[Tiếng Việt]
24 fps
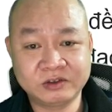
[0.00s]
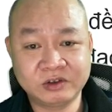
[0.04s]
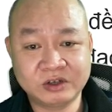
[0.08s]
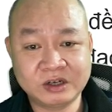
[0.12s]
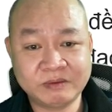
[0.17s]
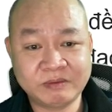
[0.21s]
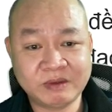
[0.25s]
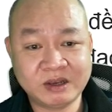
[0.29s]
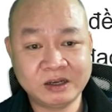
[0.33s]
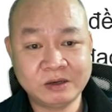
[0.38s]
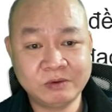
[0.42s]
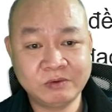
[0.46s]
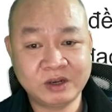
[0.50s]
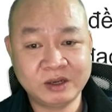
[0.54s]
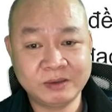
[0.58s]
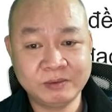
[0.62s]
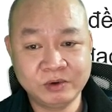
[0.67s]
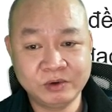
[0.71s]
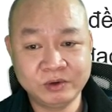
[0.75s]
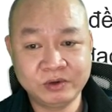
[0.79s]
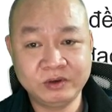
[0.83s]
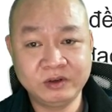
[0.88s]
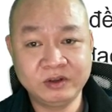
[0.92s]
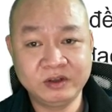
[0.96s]
trong năm hai nghìn không trăm hai
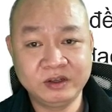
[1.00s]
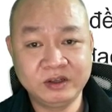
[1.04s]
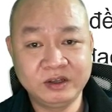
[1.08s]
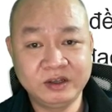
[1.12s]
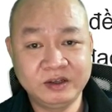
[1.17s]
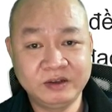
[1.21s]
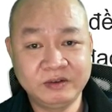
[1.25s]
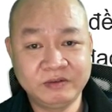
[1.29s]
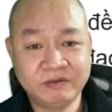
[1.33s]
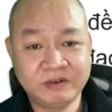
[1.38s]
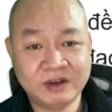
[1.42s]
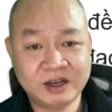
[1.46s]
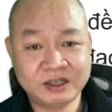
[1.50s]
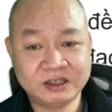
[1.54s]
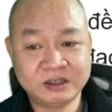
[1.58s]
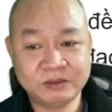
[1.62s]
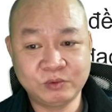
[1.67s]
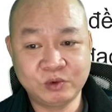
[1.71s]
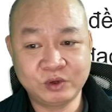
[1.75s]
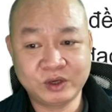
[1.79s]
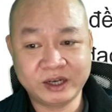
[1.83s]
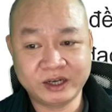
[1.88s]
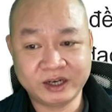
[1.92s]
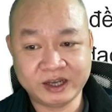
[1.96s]
mươi mốt và trong
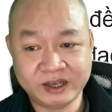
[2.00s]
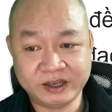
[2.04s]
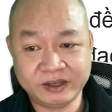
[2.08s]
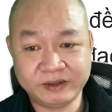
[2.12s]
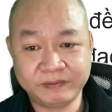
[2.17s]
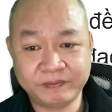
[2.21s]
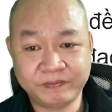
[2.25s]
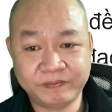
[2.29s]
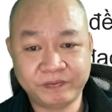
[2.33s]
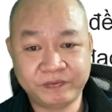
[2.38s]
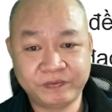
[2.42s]
bối cảnh này.